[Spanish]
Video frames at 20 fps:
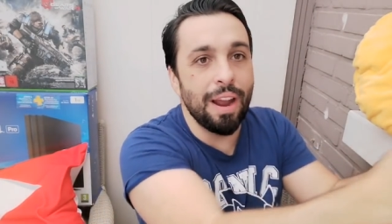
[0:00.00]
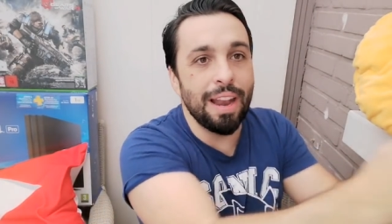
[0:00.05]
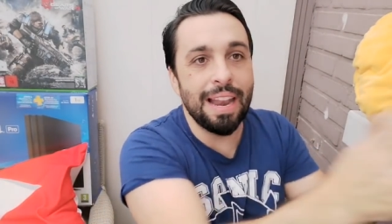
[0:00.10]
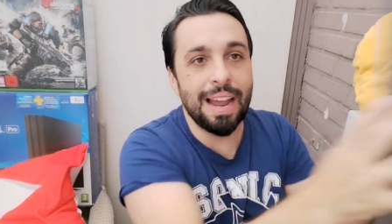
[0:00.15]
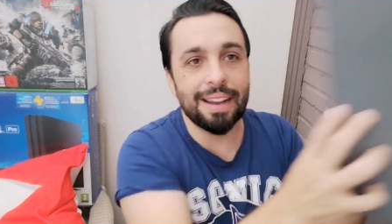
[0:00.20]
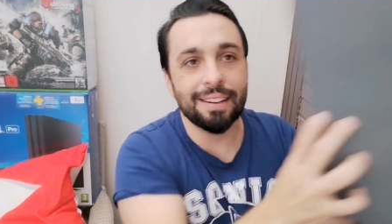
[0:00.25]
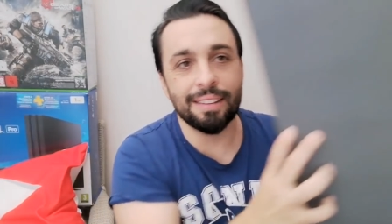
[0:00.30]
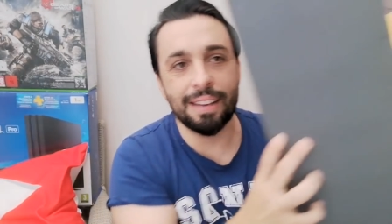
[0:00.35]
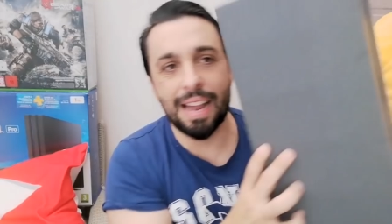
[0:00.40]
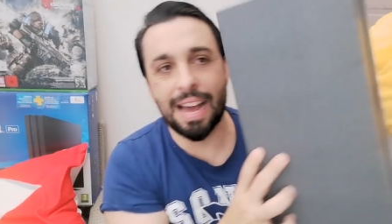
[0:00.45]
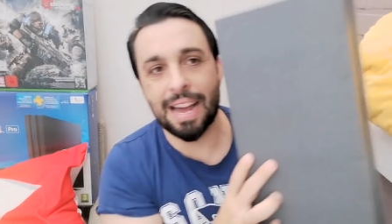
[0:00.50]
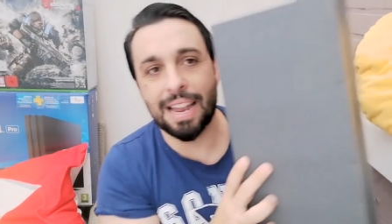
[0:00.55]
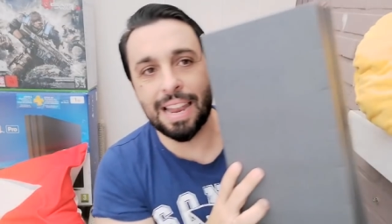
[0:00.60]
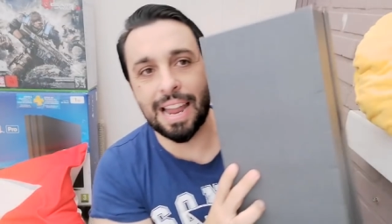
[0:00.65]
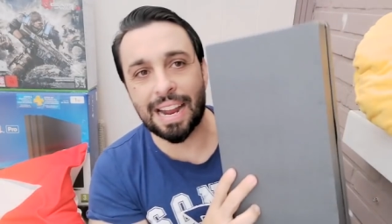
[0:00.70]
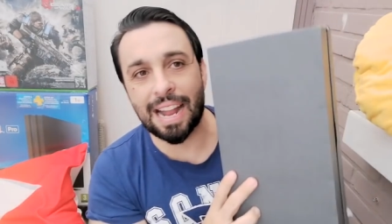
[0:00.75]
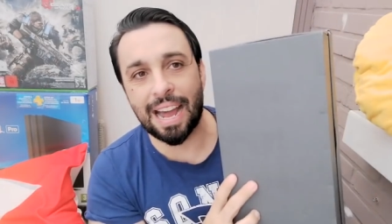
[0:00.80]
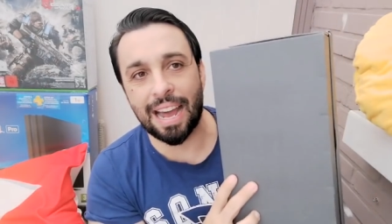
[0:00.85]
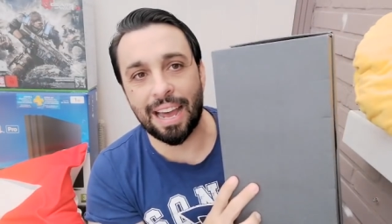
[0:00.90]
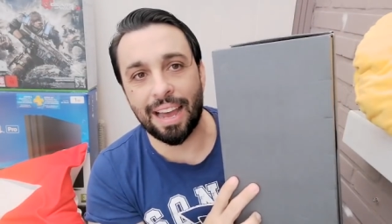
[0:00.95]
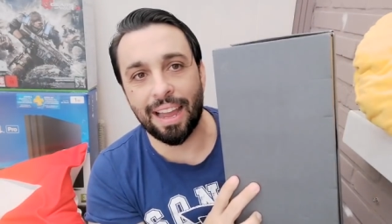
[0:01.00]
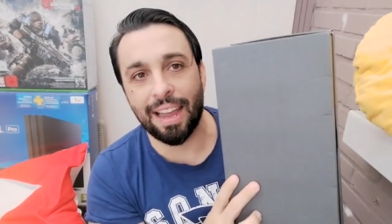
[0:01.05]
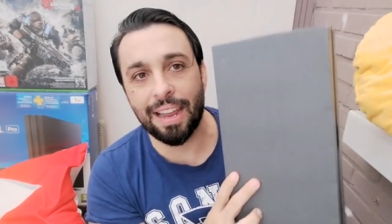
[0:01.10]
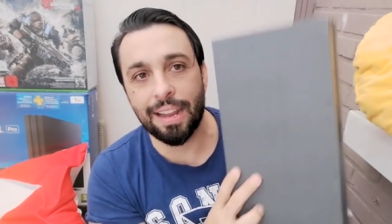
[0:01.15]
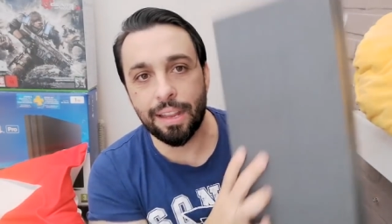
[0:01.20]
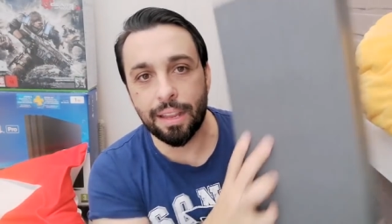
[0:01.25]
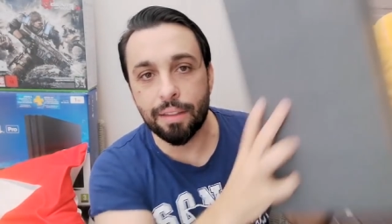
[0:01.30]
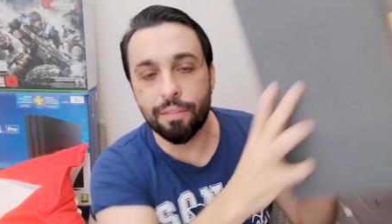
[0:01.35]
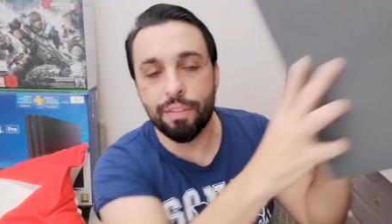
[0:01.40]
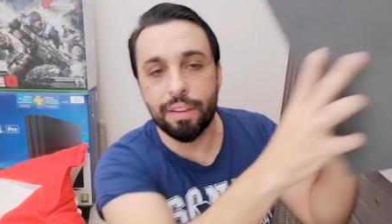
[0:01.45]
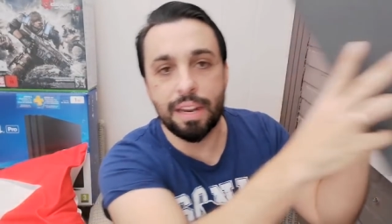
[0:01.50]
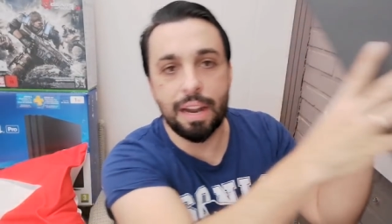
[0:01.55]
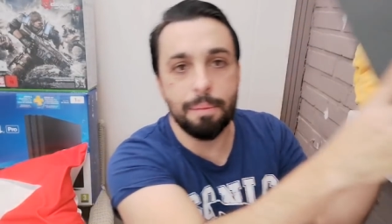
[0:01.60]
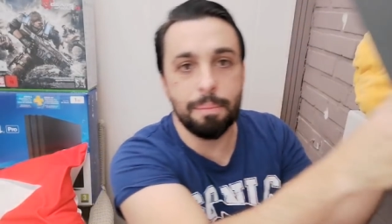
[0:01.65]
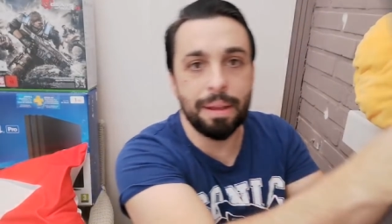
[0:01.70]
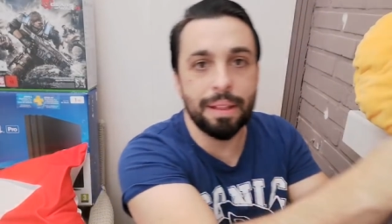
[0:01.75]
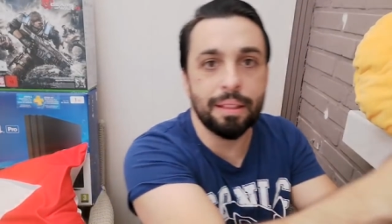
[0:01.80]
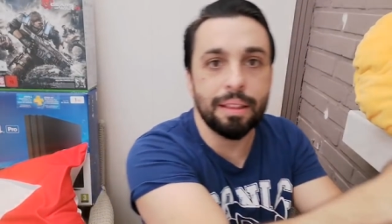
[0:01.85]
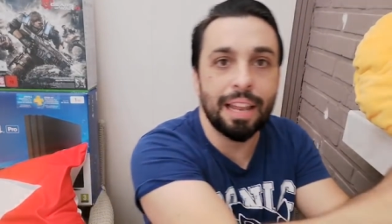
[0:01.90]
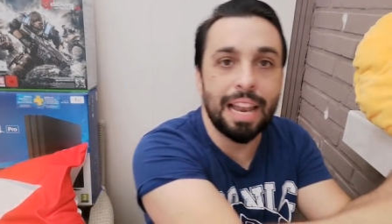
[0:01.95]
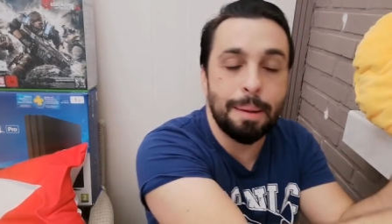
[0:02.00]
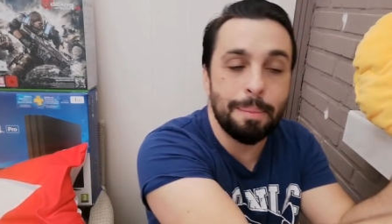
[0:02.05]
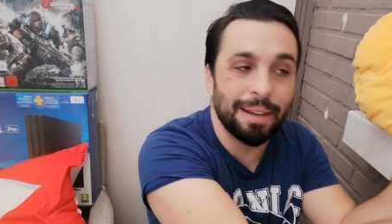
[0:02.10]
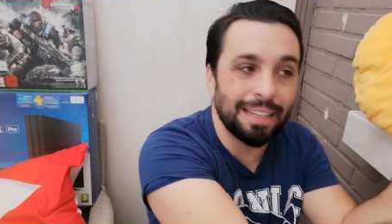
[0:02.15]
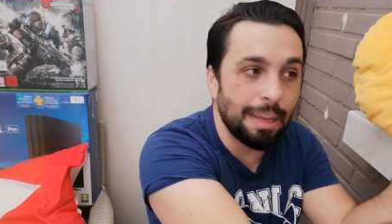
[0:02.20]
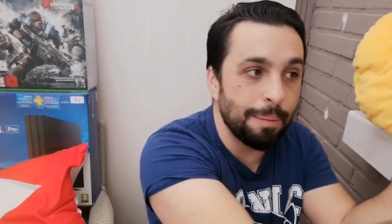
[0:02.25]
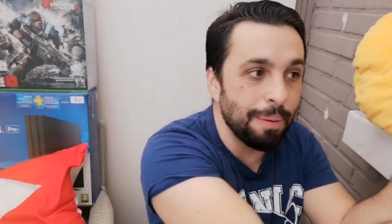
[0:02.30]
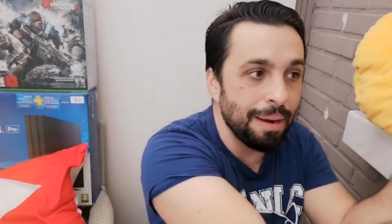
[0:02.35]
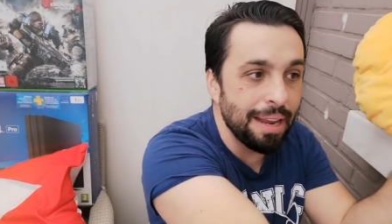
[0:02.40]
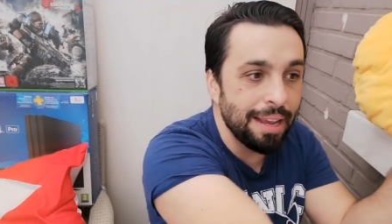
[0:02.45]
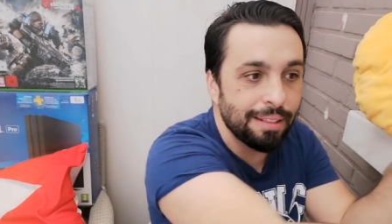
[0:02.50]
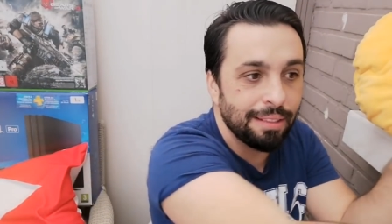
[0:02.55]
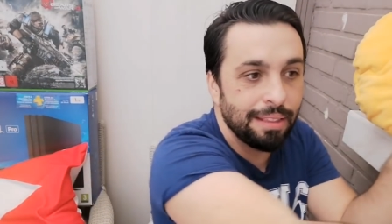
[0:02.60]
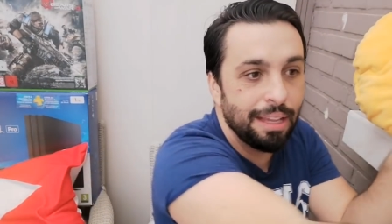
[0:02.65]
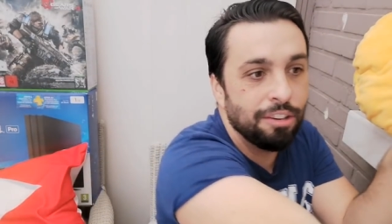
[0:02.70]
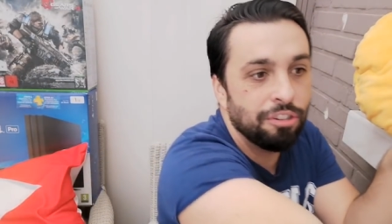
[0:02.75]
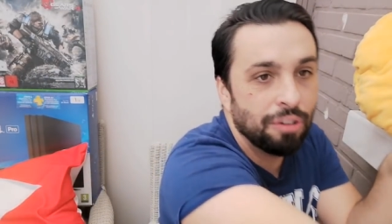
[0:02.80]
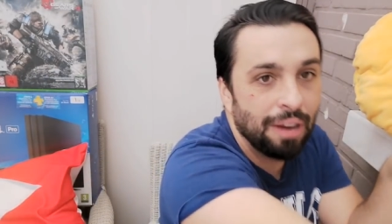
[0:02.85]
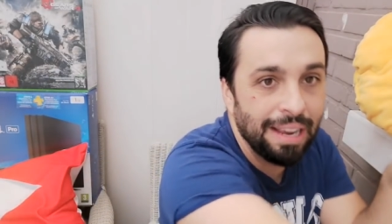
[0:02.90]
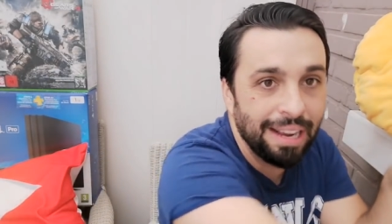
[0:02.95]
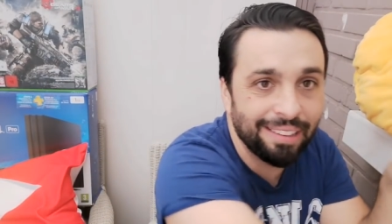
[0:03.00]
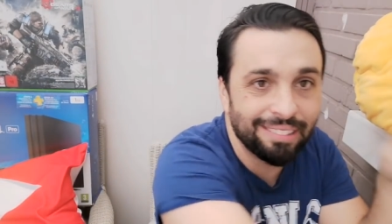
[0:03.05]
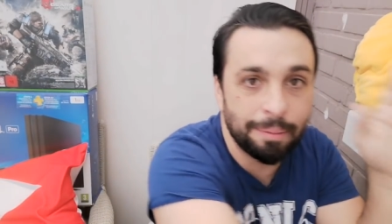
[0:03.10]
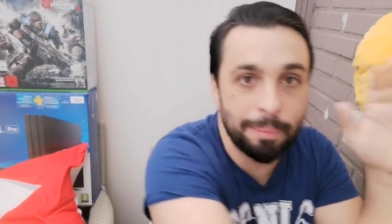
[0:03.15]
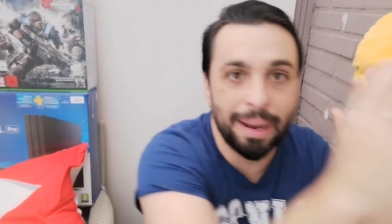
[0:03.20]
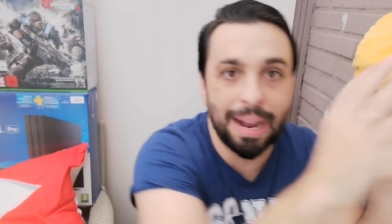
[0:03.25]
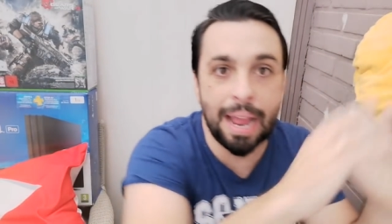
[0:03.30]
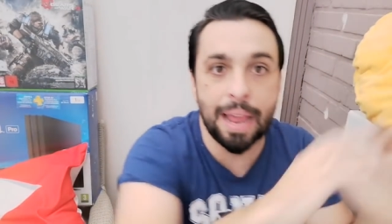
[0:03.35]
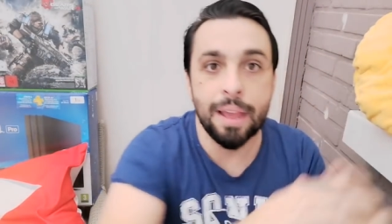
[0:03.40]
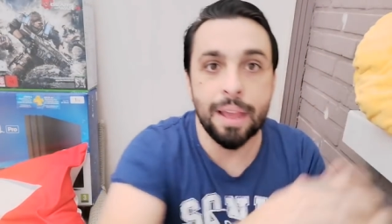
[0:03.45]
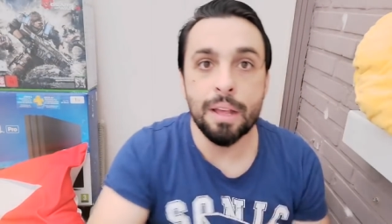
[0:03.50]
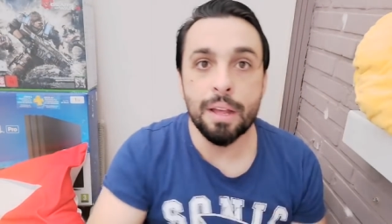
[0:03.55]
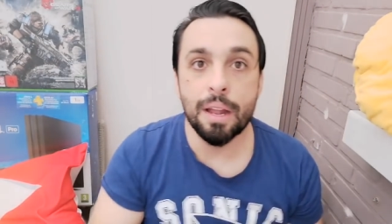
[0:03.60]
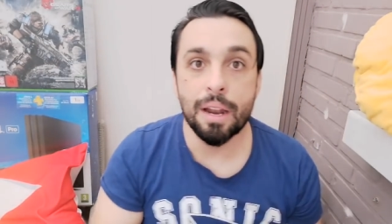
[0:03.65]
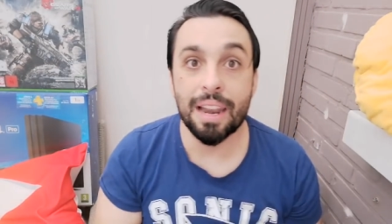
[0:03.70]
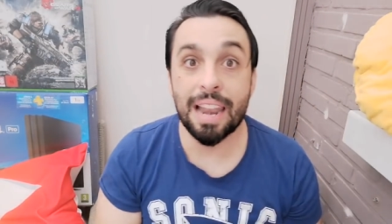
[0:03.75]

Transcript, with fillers: es, la, la, la, caja X finalmente. La mata PlayStation, ay que se me cae.